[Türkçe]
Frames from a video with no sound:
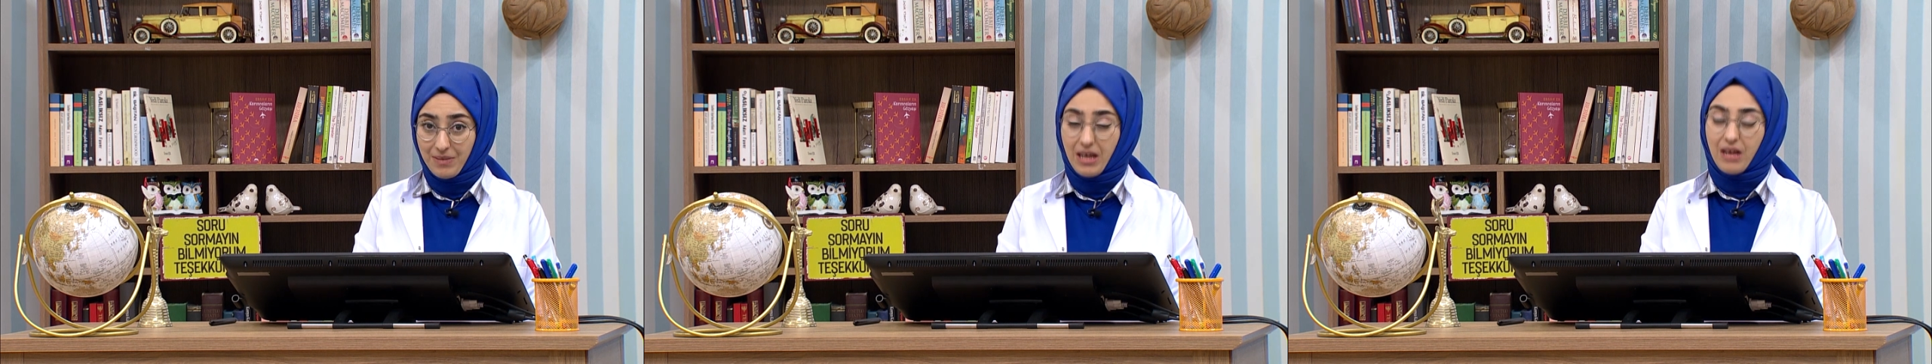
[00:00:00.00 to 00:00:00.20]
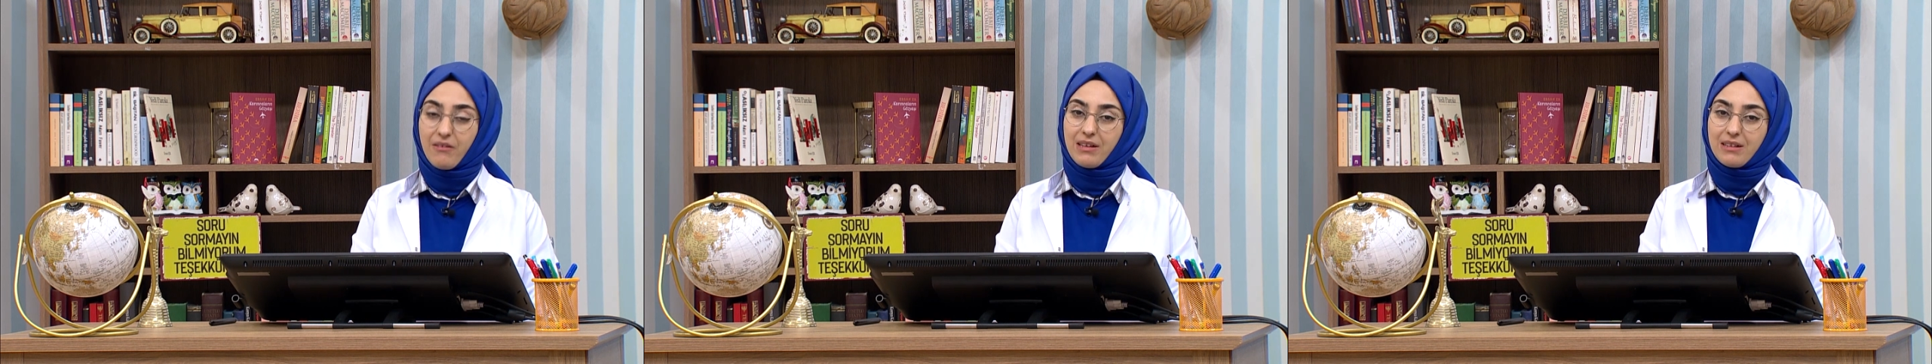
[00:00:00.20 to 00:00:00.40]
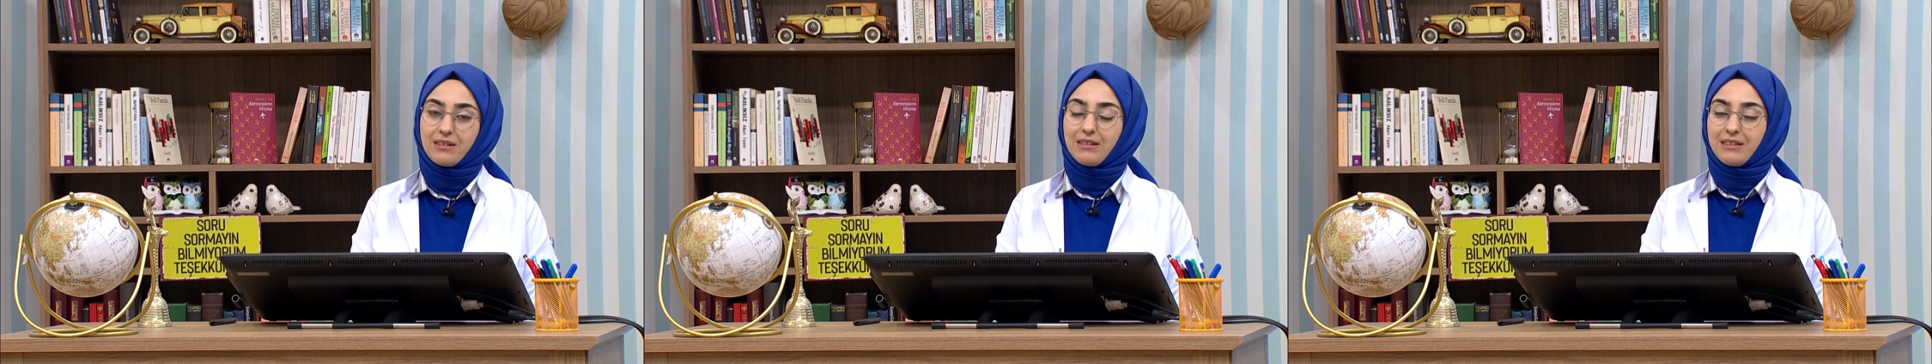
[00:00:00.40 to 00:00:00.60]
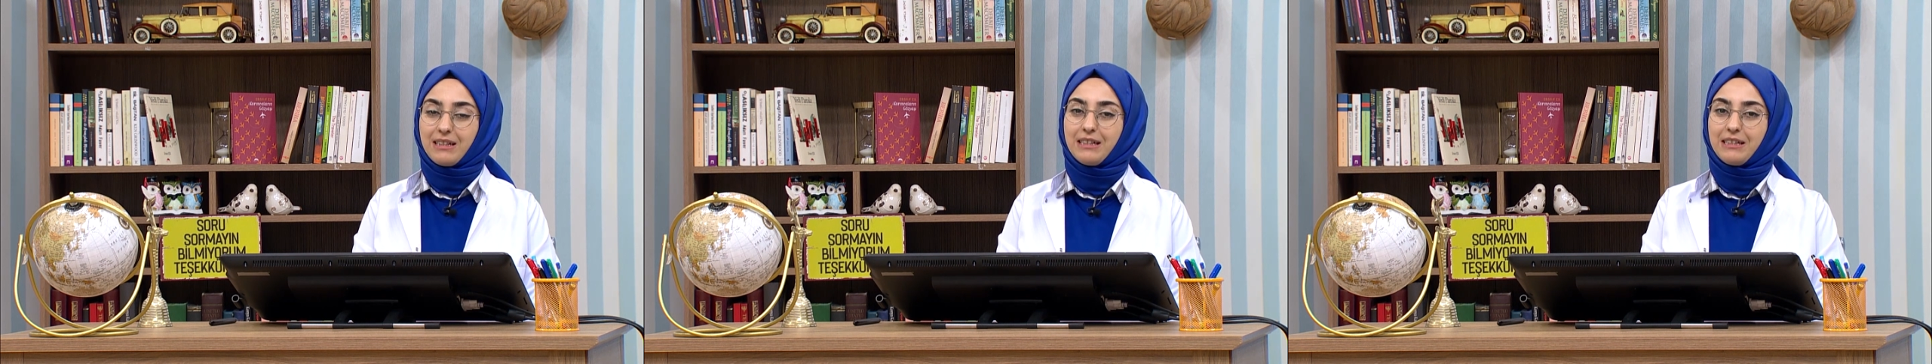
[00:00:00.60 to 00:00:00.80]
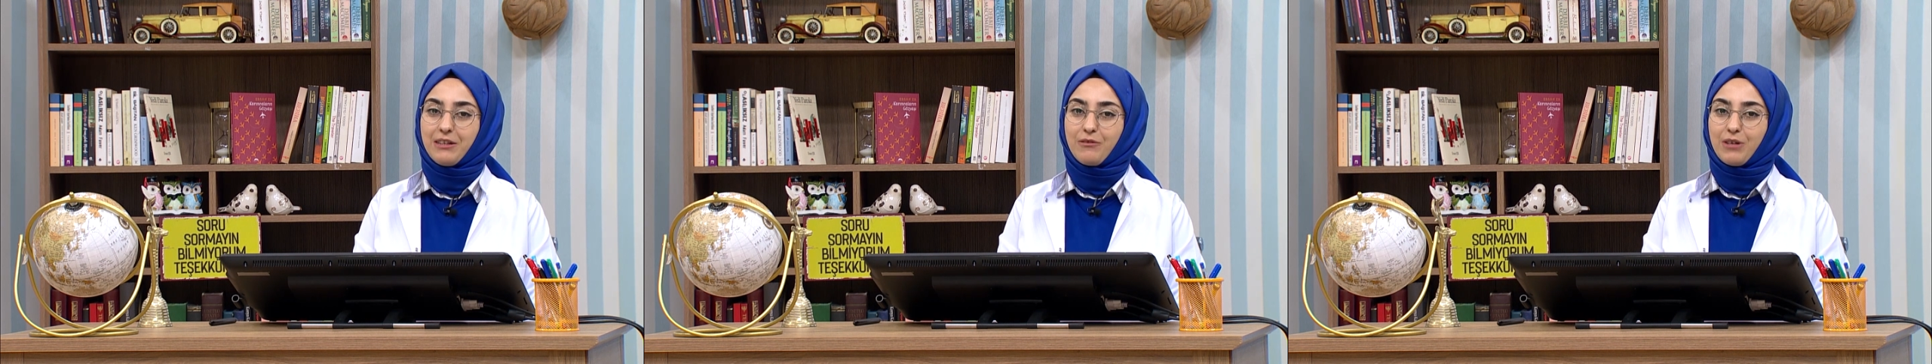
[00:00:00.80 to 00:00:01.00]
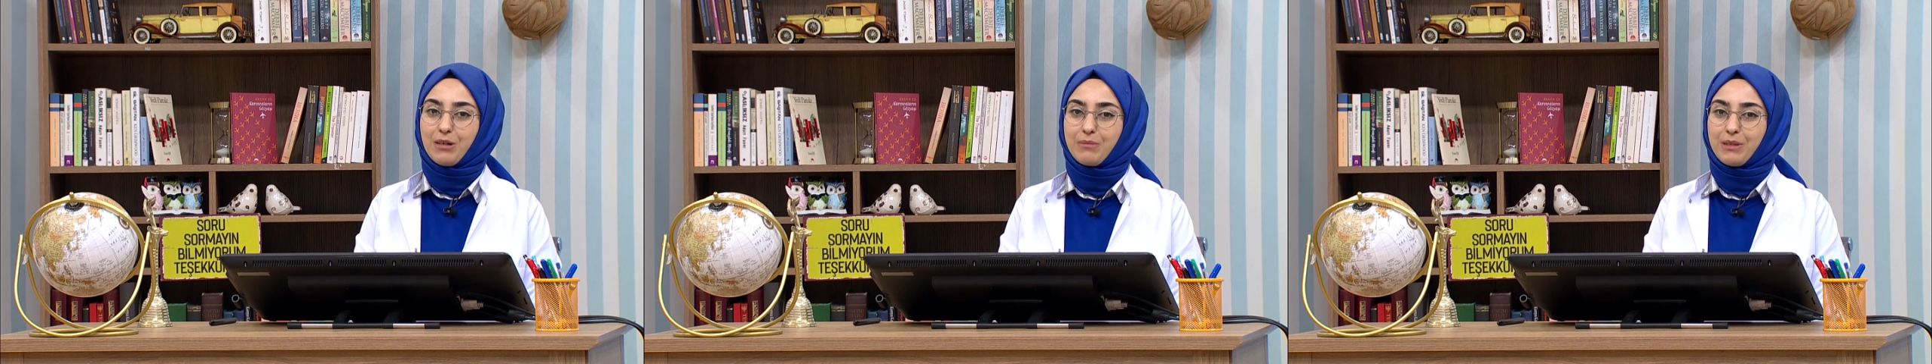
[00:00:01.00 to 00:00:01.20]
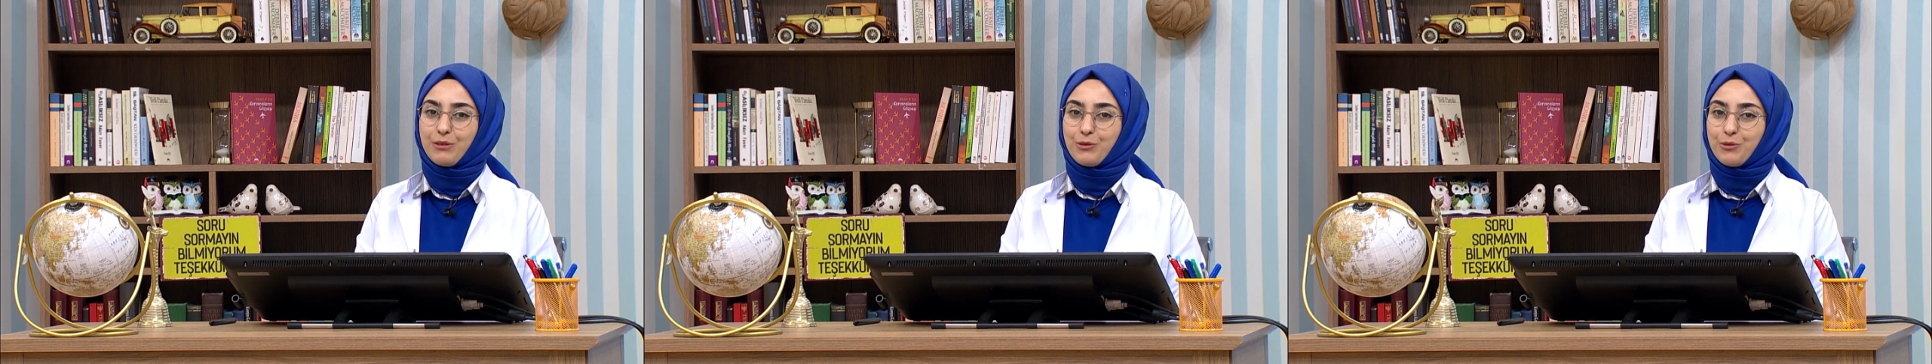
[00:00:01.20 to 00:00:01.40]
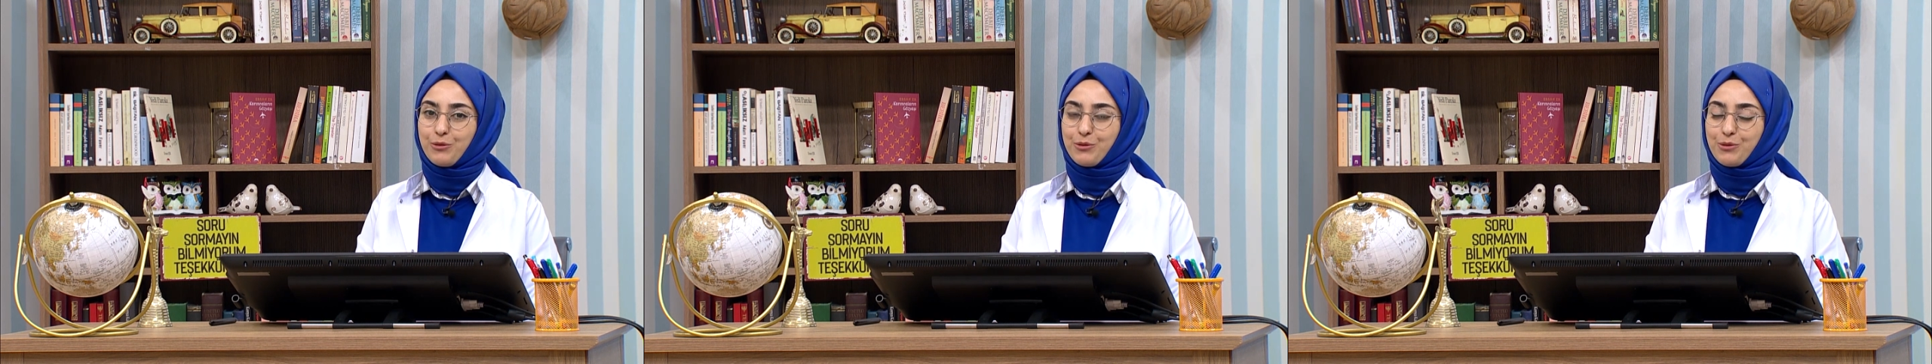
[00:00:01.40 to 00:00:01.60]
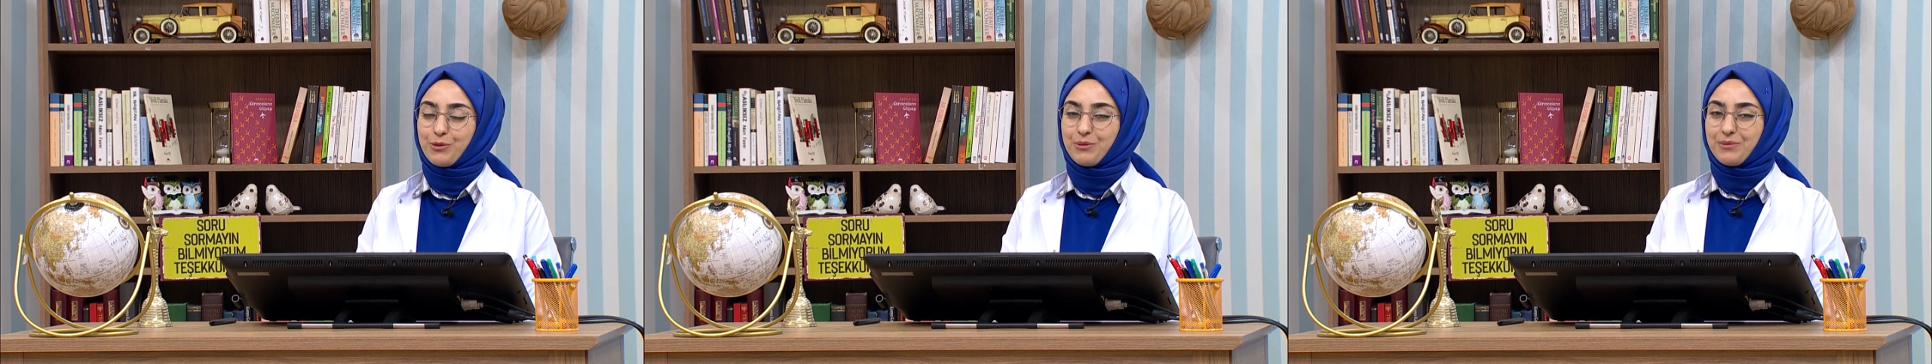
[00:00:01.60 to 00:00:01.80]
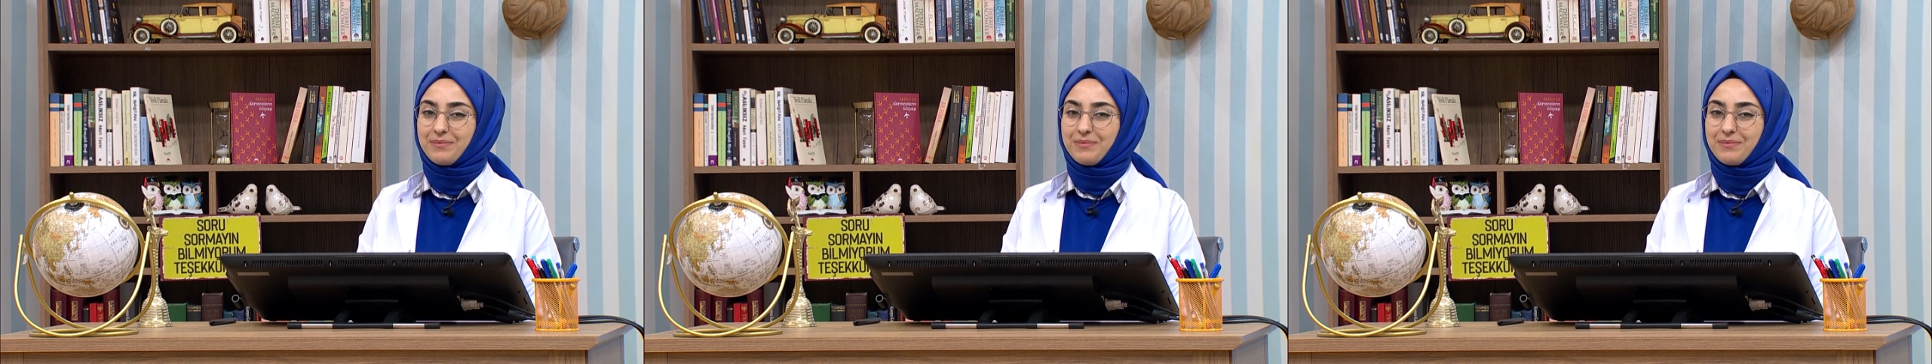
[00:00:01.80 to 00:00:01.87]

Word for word: Evet, kadere devam ediyoruz.